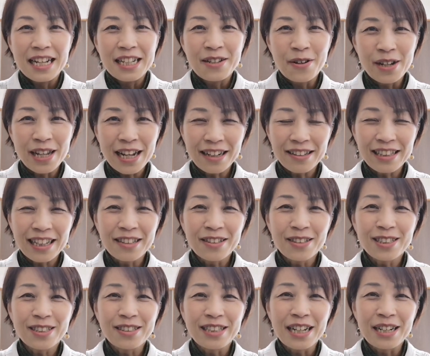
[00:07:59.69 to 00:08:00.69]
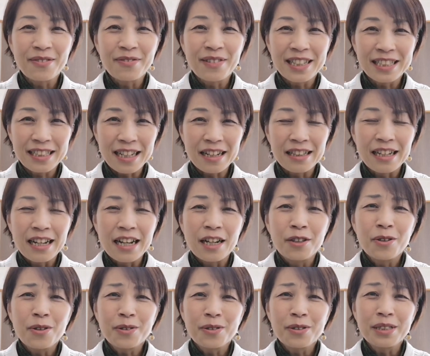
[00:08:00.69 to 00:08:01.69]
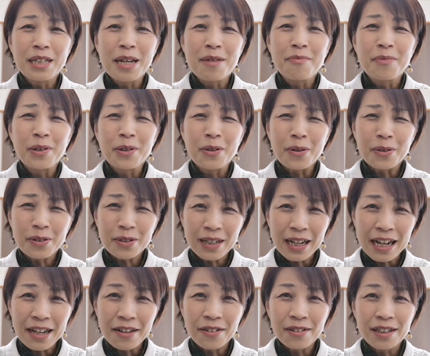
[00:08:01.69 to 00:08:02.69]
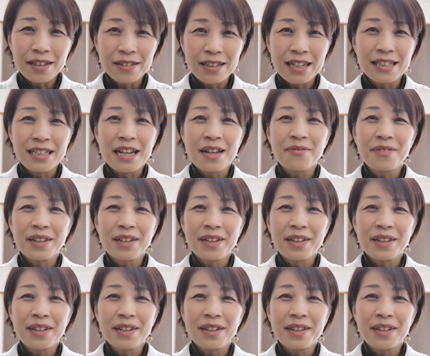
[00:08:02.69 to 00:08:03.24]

ようやく楽しくなりました」「6年もよく通ってくださ